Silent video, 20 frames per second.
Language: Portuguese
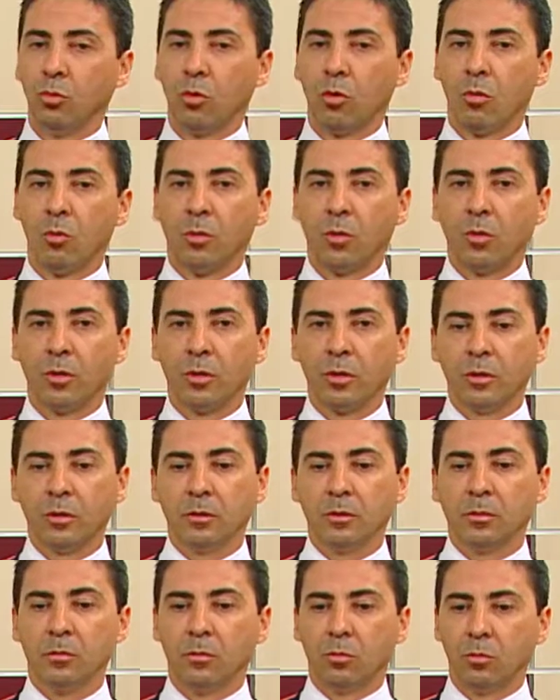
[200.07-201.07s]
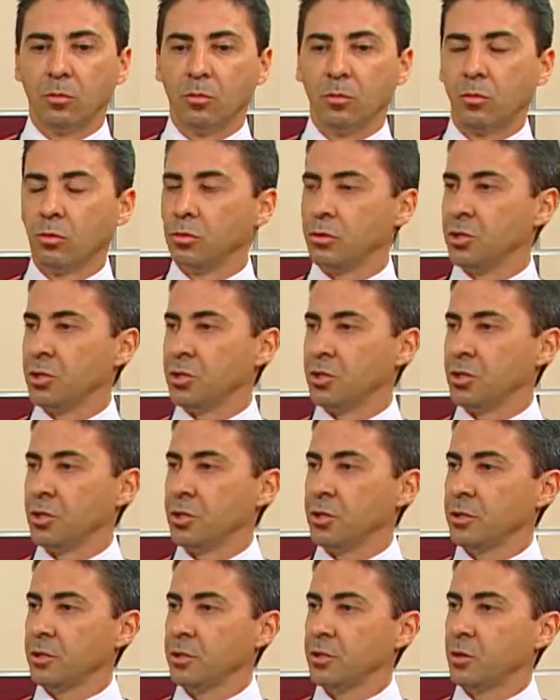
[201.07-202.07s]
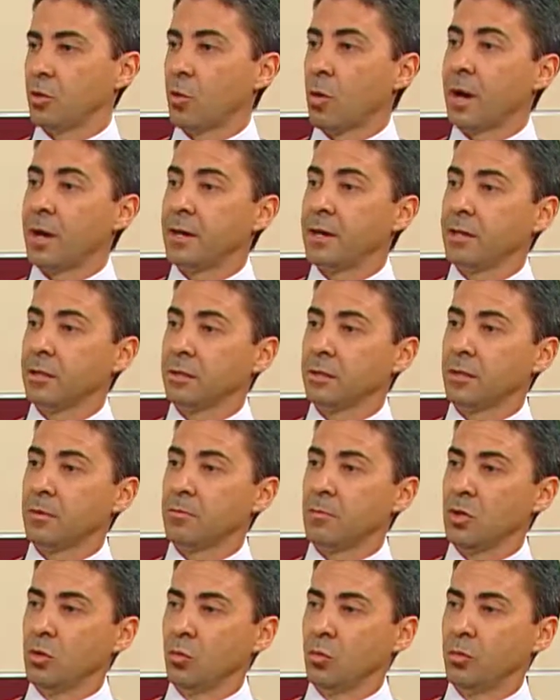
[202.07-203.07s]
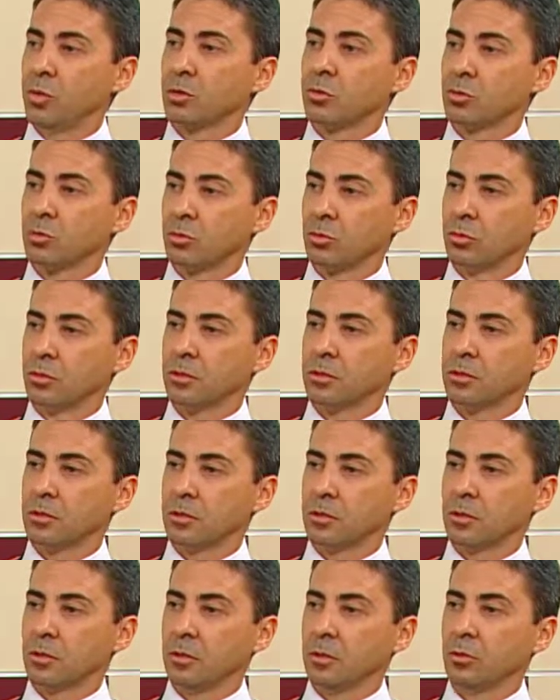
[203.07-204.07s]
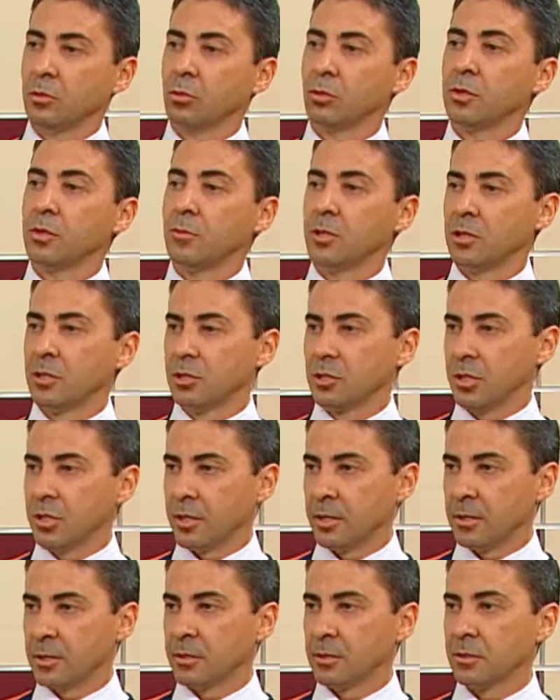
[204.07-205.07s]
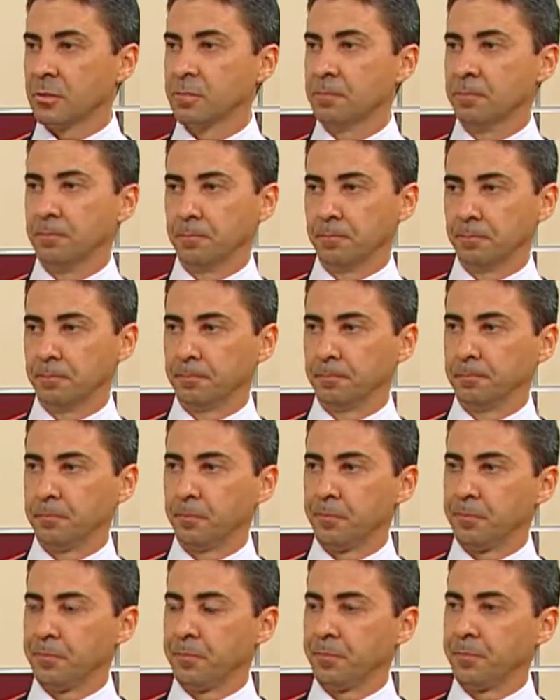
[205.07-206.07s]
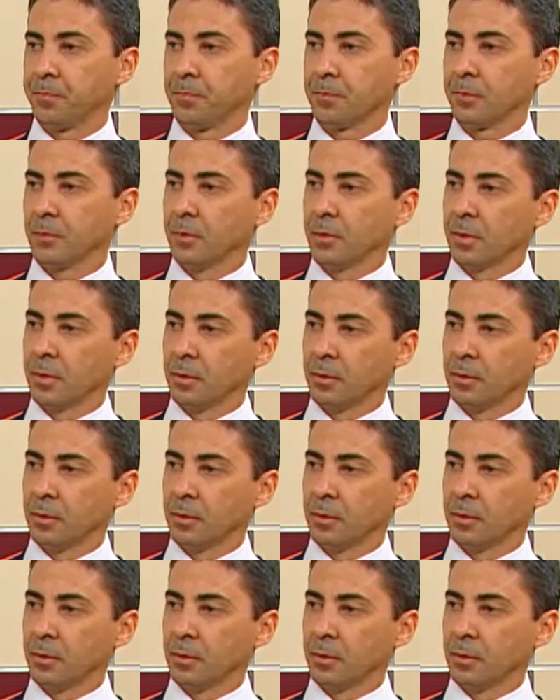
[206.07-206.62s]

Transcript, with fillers: compõe um contingente de 40 mil pessoas em toda Minas Gerais. Ou seja, isso ainda